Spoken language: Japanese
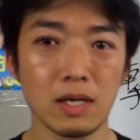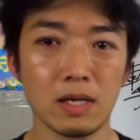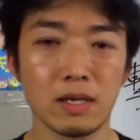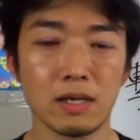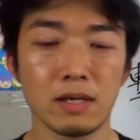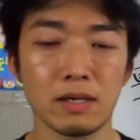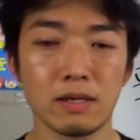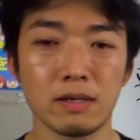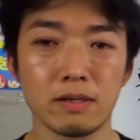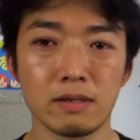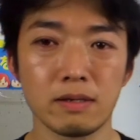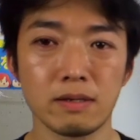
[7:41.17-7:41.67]

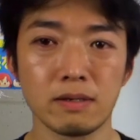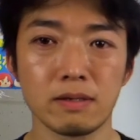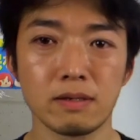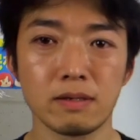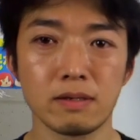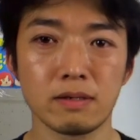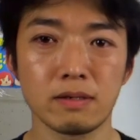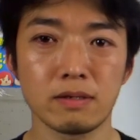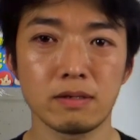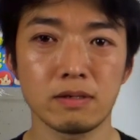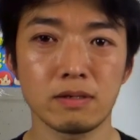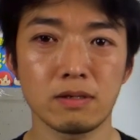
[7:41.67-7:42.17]

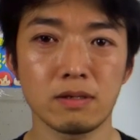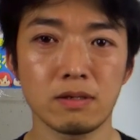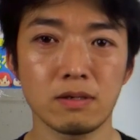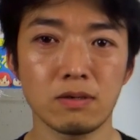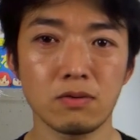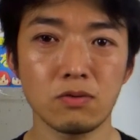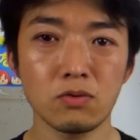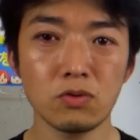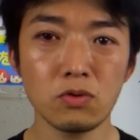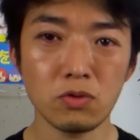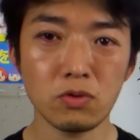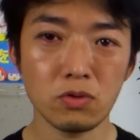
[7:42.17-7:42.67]

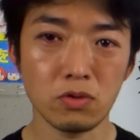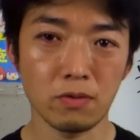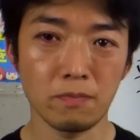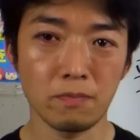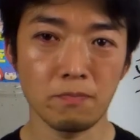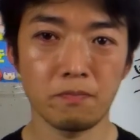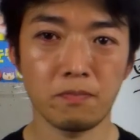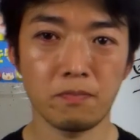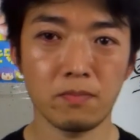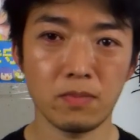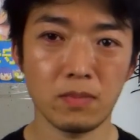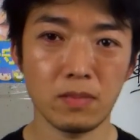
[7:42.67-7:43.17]
えー、おのおの
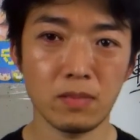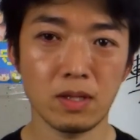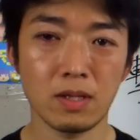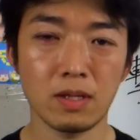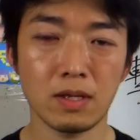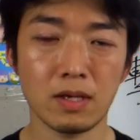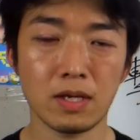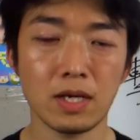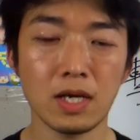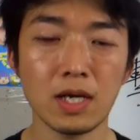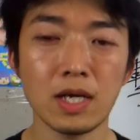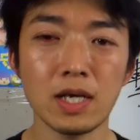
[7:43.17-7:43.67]

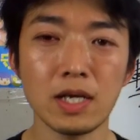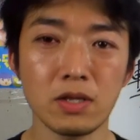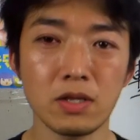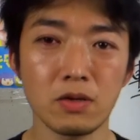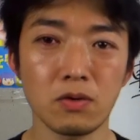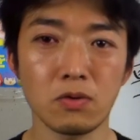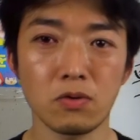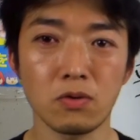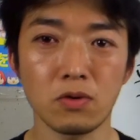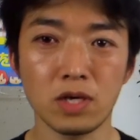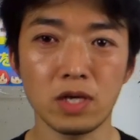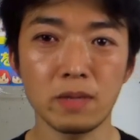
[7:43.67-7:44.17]
係の
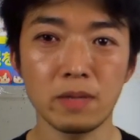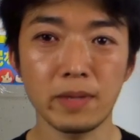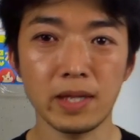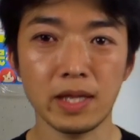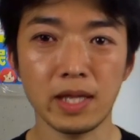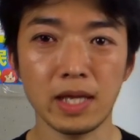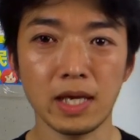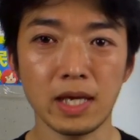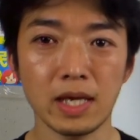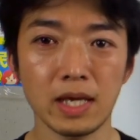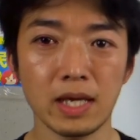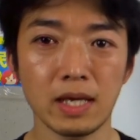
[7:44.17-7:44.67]
方を決め
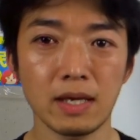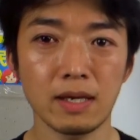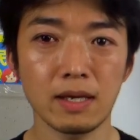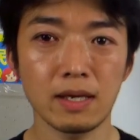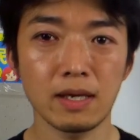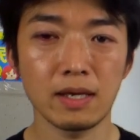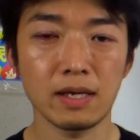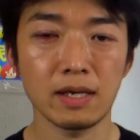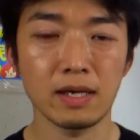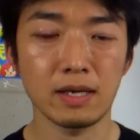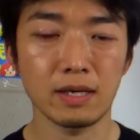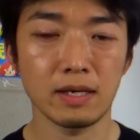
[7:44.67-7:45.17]
て、
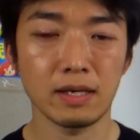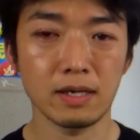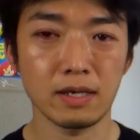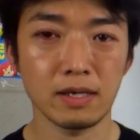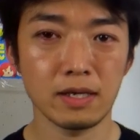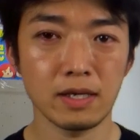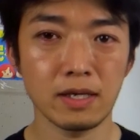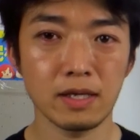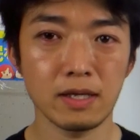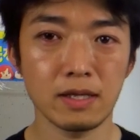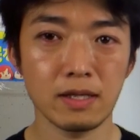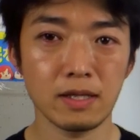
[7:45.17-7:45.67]

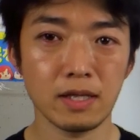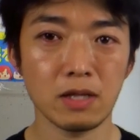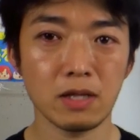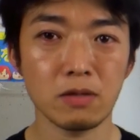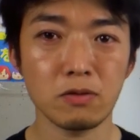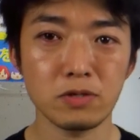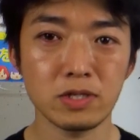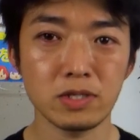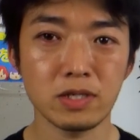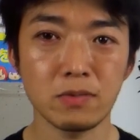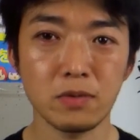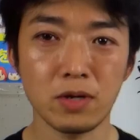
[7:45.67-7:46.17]
えー、担
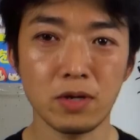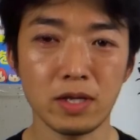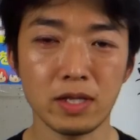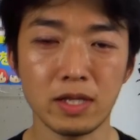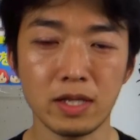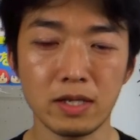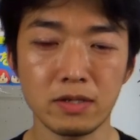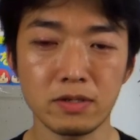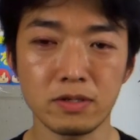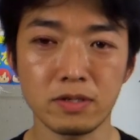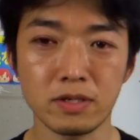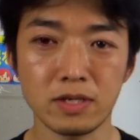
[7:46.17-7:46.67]
当してもらって
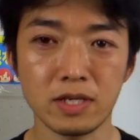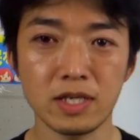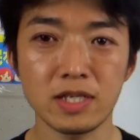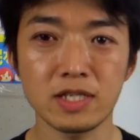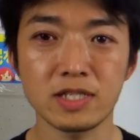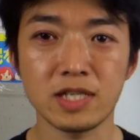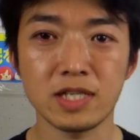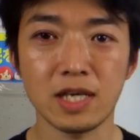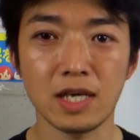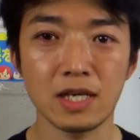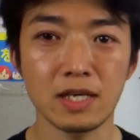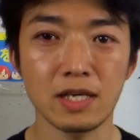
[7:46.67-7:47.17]
いる議員
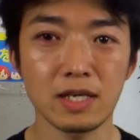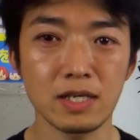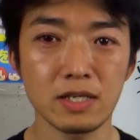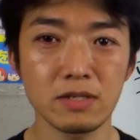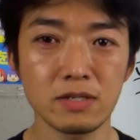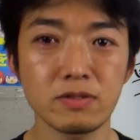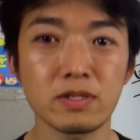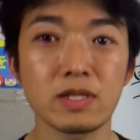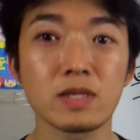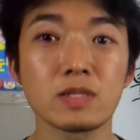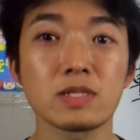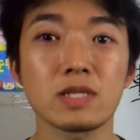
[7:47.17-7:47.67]
さんいる
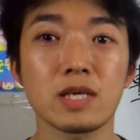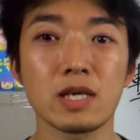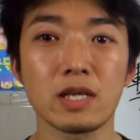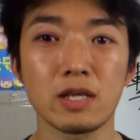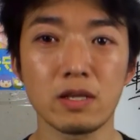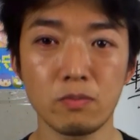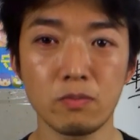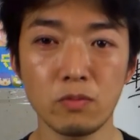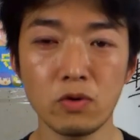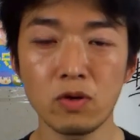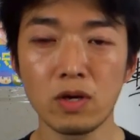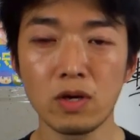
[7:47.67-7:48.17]
んですけれ
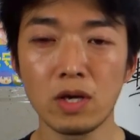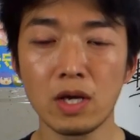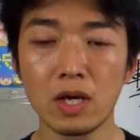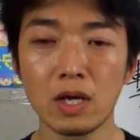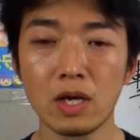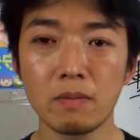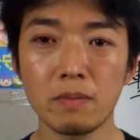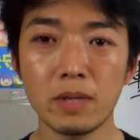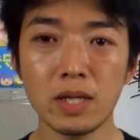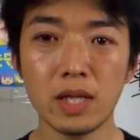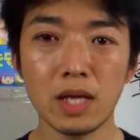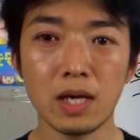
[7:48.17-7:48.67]
ども、
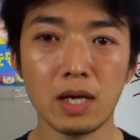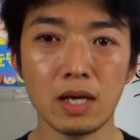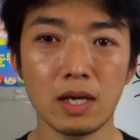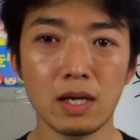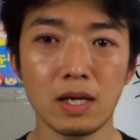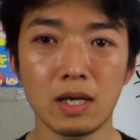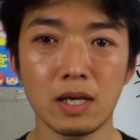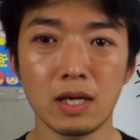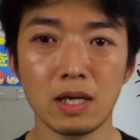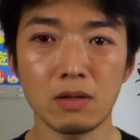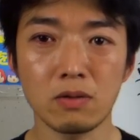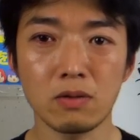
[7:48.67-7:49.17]
まだ
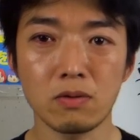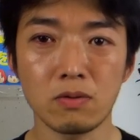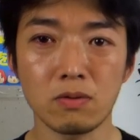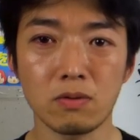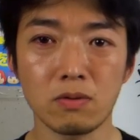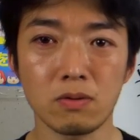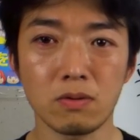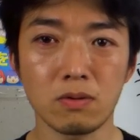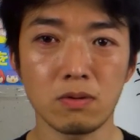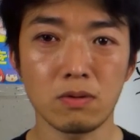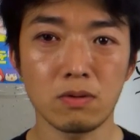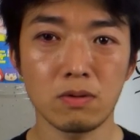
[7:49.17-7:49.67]
あ
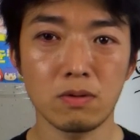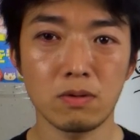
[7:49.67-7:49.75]
の